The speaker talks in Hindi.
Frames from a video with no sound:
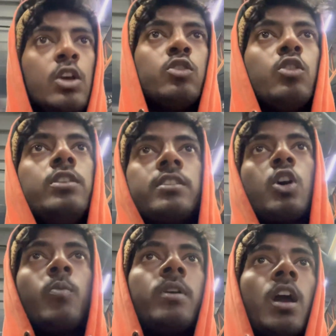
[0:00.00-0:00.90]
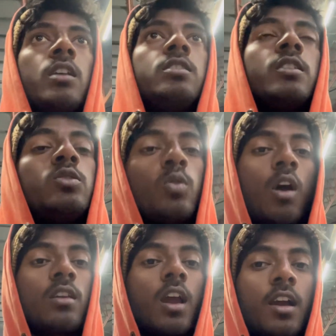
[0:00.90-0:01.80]
तो देखता हूँ मैं यहाँ से
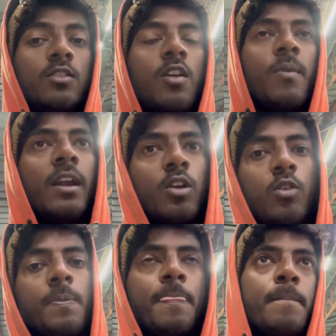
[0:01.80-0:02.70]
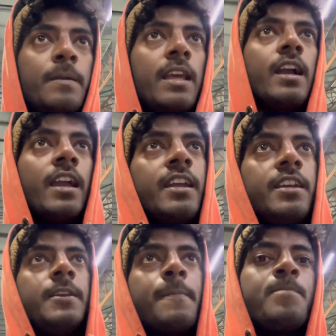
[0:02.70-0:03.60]
द्वारका का जो है मेट्रो मिलेगा या
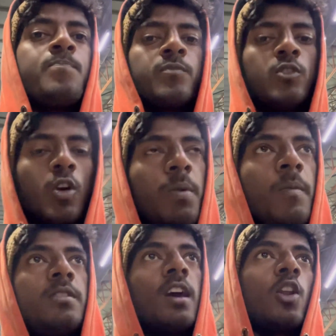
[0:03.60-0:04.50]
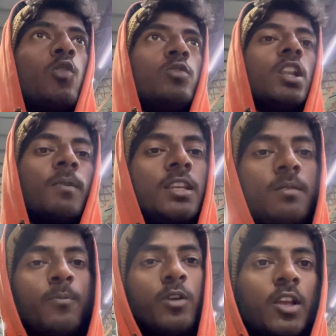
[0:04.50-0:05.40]
नहीं तो अभी मैं जा रहा हूँ
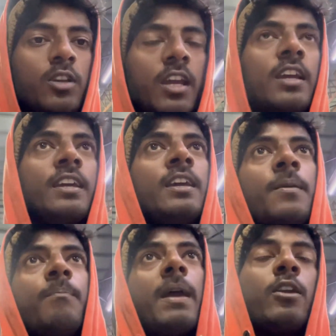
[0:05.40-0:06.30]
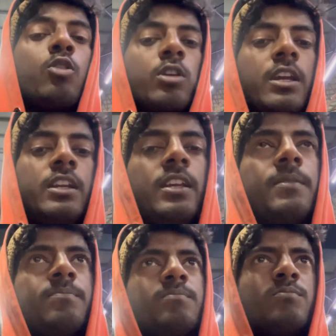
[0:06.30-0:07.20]
जल्दबाजी में पूरा जो है मेट्रो के लिए
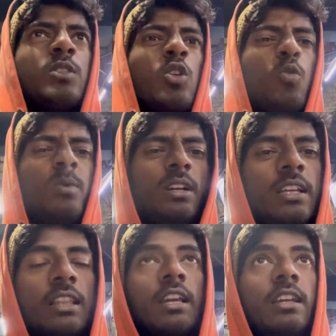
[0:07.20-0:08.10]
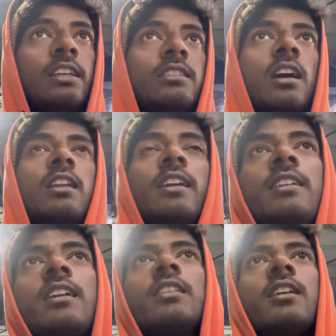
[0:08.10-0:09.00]
मुझे उम्मीद नहीं था कि इतना
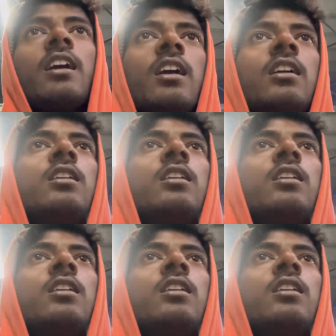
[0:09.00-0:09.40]
लेट कर देगा